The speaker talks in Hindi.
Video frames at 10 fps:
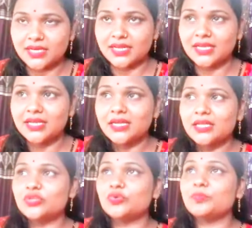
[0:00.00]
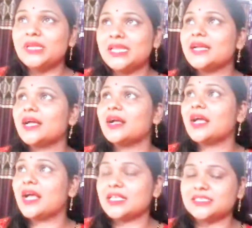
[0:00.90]
रहे हैं तो मिलेगा
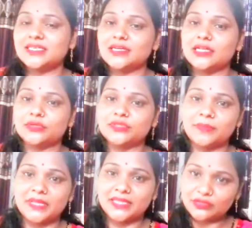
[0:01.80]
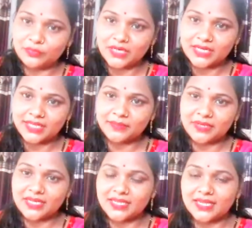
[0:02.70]
आज नहीं कल तो सफलता तो मिलनी ही
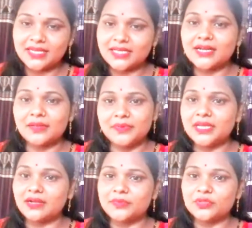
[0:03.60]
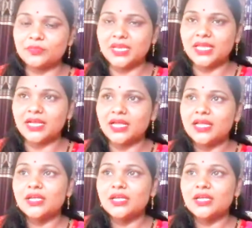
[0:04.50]
मिलनी है कभी ना कभी तो मिलेगा